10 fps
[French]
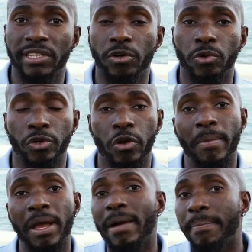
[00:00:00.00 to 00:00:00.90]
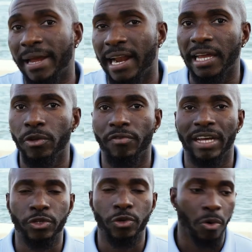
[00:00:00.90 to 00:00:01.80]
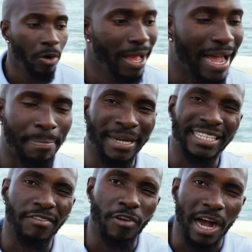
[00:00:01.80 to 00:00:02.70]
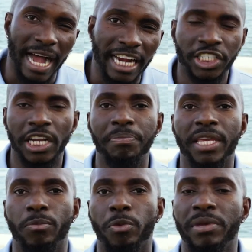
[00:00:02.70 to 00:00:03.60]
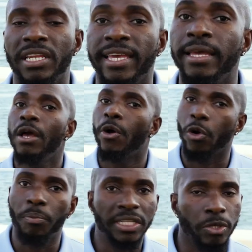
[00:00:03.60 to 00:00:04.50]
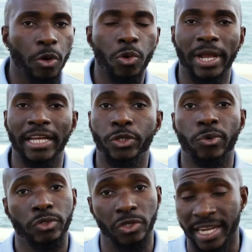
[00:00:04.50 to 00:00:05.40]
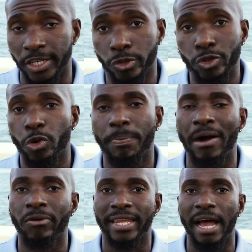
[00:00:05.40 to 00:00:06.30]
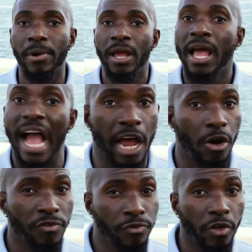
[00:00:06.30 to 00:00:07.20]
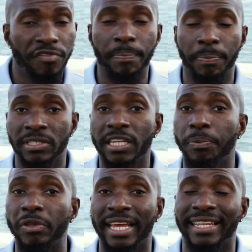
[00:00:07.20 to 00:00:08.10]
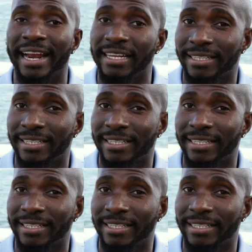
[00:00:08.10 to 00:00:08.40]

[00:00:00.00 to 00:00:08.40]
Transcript: rendez compte que même après la rénovation, après avoir acheté le bien immobilier en le mettant en location, ce sera toujours pas rentable, alors vous devez penser peut-être à la